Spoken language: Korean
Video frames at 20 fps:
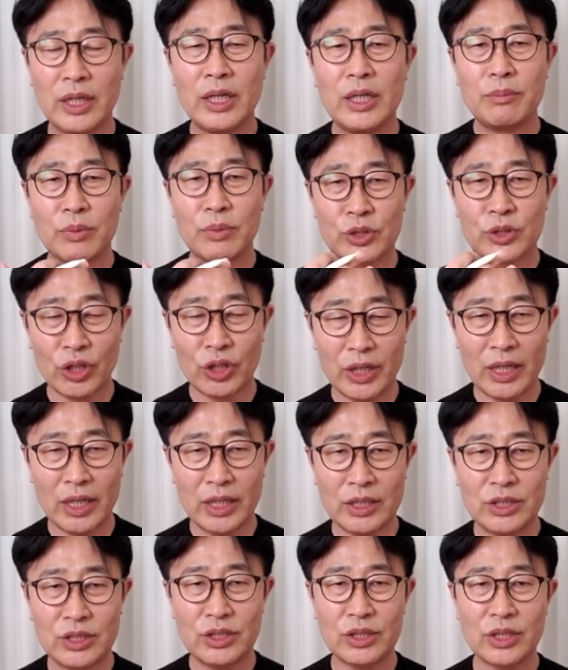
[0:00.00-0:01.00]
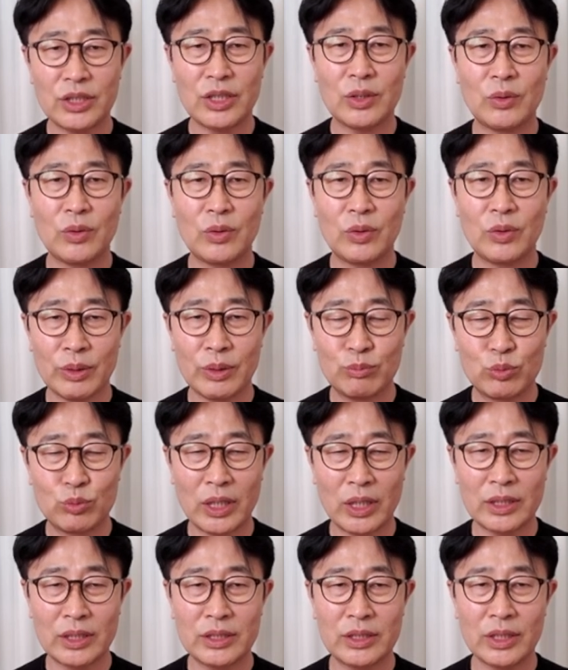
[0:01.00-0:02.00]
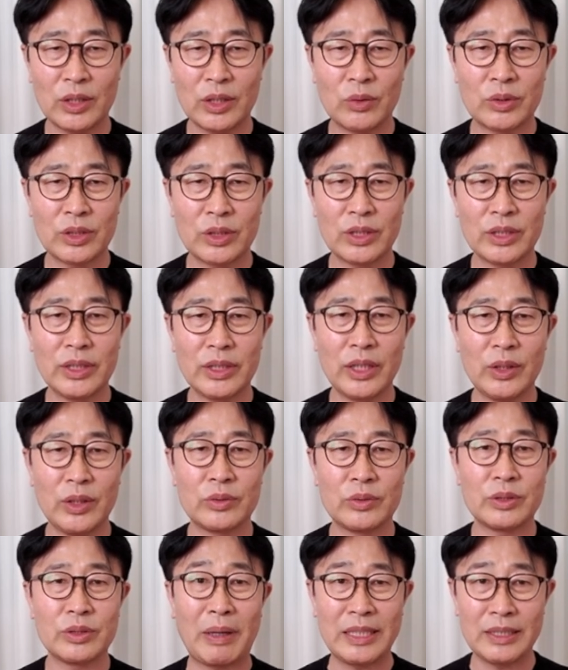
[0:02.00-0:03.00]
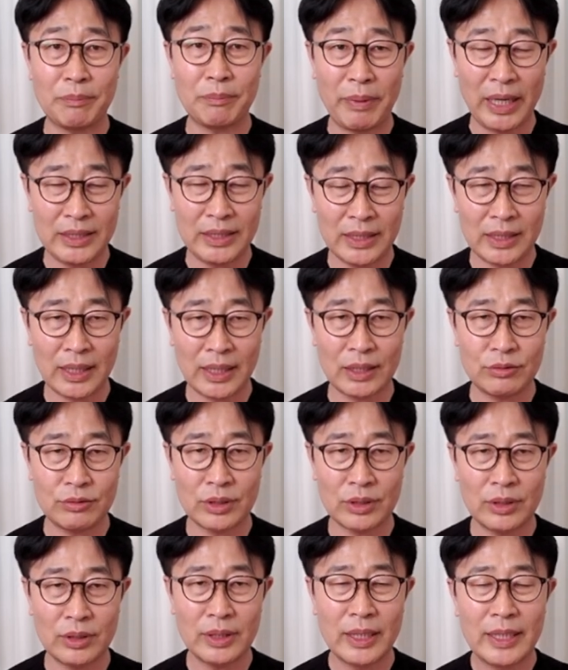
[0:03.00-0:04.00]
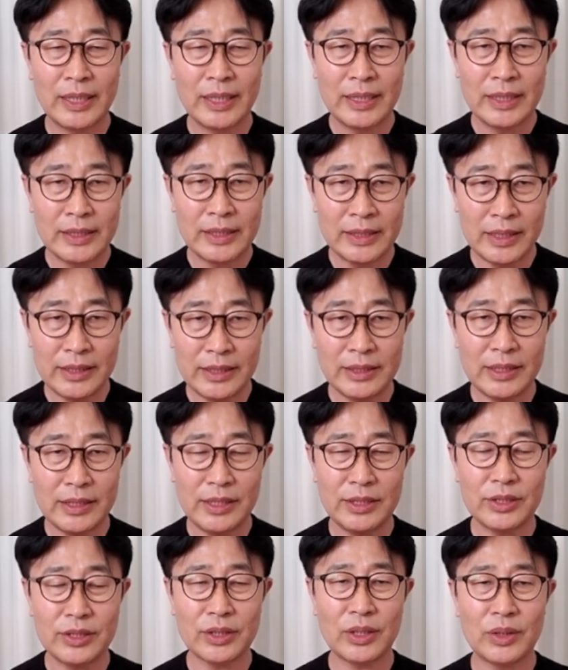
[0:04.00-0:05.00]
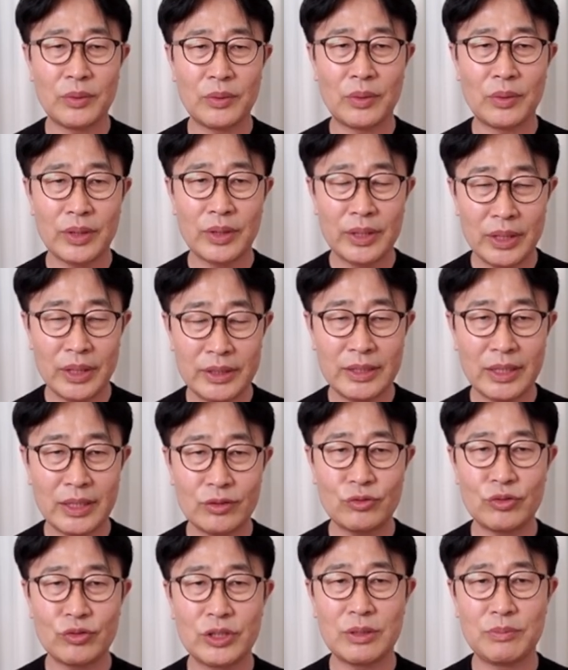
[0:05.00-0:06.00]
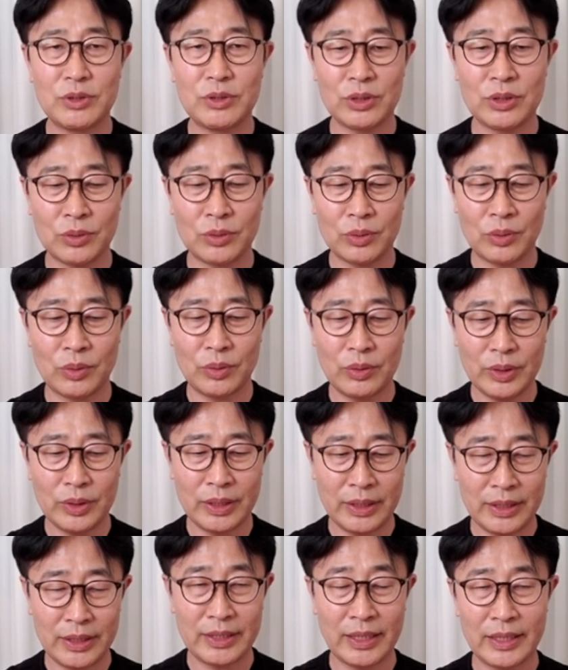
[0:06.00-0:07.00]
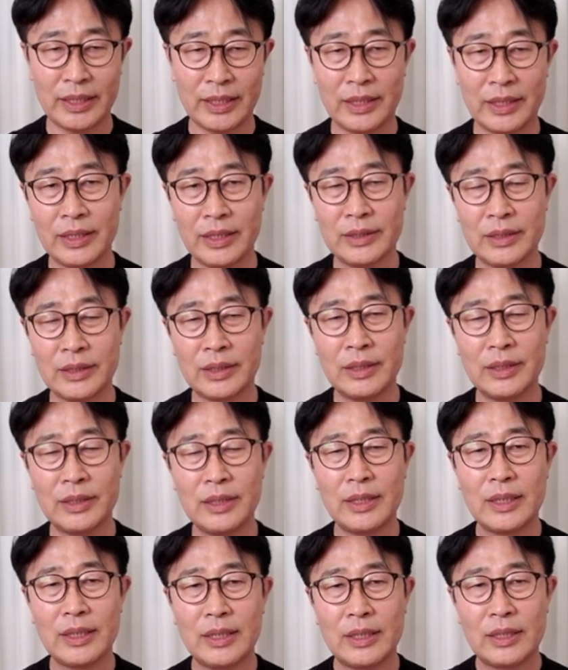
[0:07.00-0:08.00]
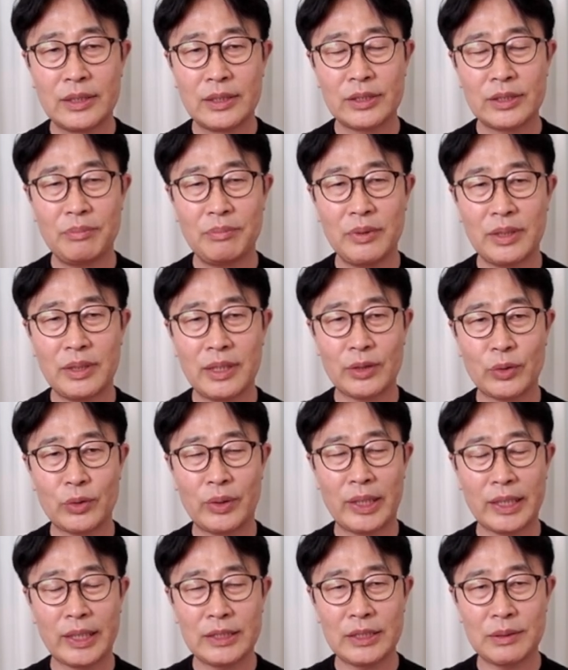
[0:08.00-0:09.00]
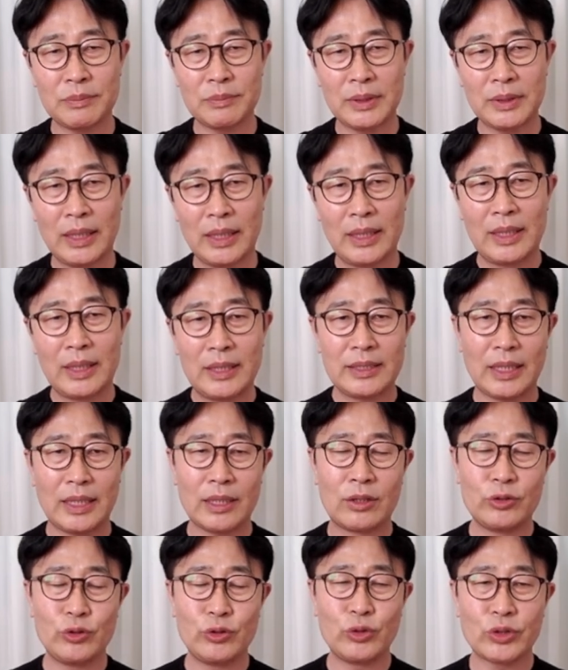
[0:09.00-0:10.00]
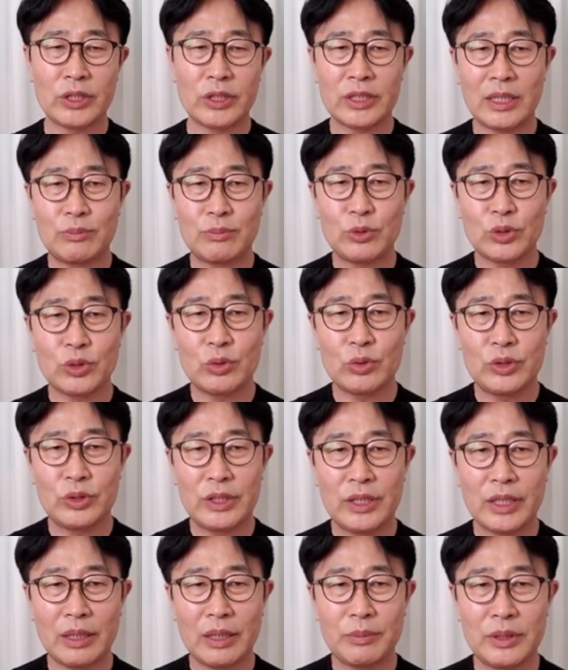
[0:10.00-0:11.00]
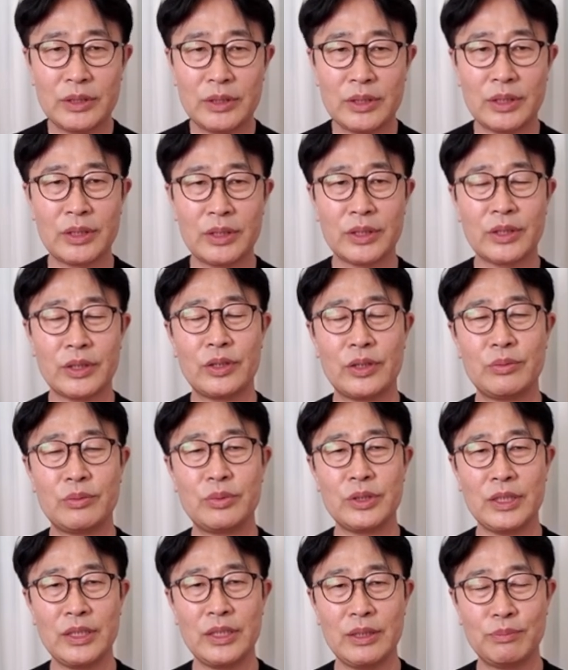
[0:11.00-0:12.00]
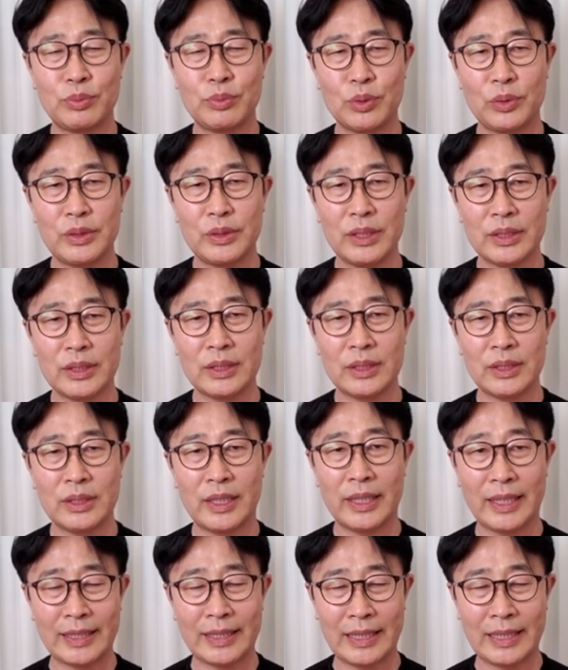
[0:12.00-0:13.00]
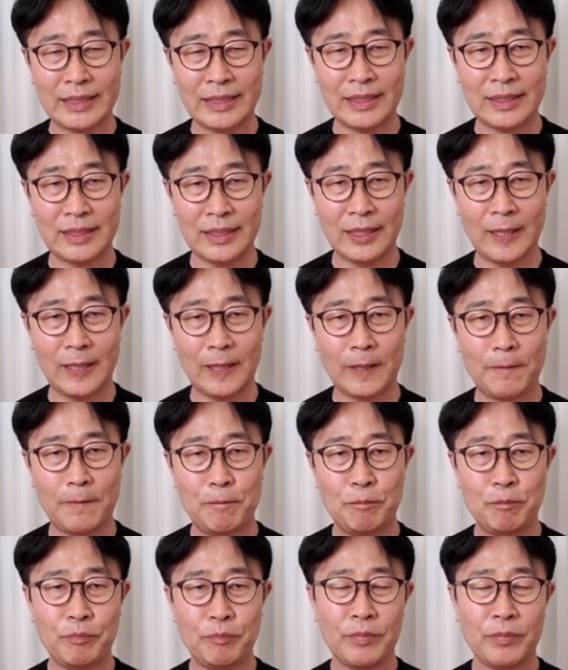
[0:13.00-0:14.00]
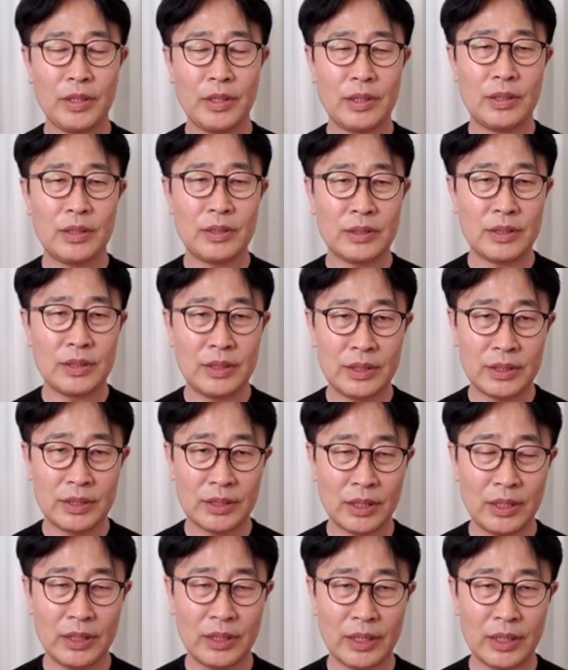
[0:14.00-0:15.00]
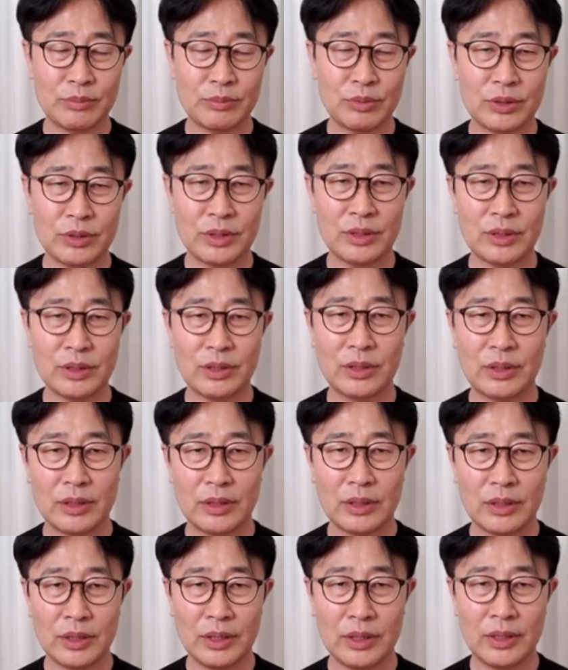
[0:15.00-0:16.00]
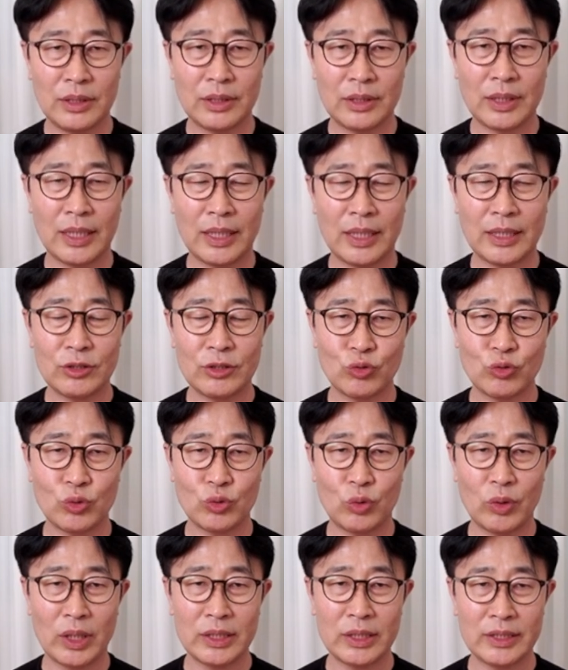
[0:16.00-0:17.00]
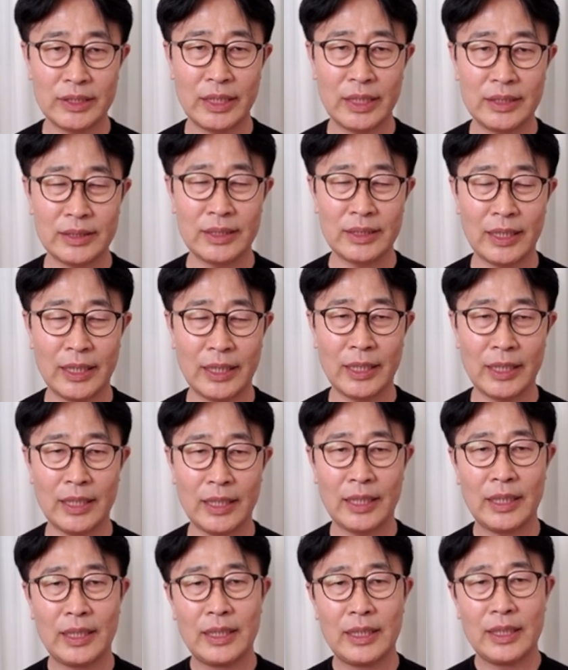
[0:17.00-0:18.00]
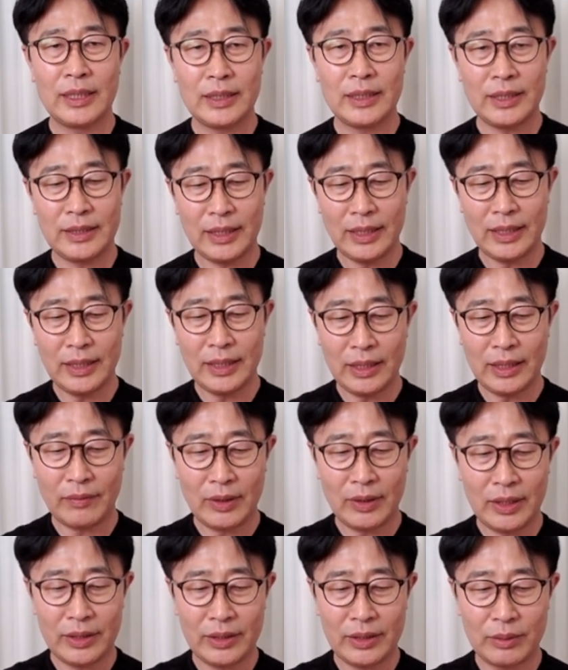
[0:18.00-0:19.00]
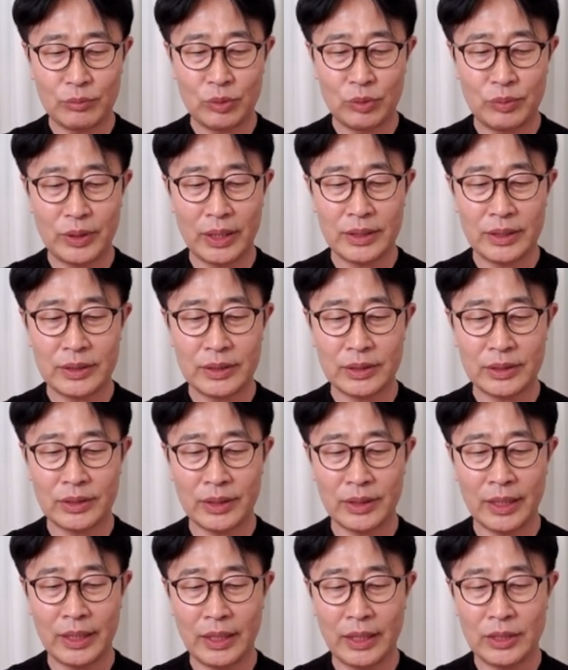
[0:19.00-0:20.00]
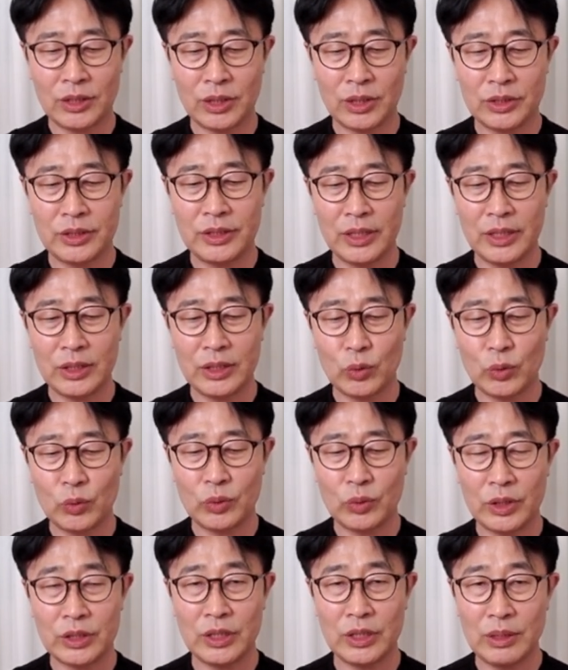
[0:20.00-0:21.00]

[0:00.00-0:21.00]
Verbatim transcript: 뭐 철학적이고 인문학적이고 그런 내용은 많이 배제를 하고요 실질적이고 현장 중심적으로 이 디자인에 대해서 설명을 하도록 하겠습니다. 자, 건축사 사무소를 운영을 하면서 여러분이 프로젝트를 하나 땄을 때 이거를 설계부터 인허가 중공까지 내는데 디자인에 관련된 부분에 있어서의 전제 조건이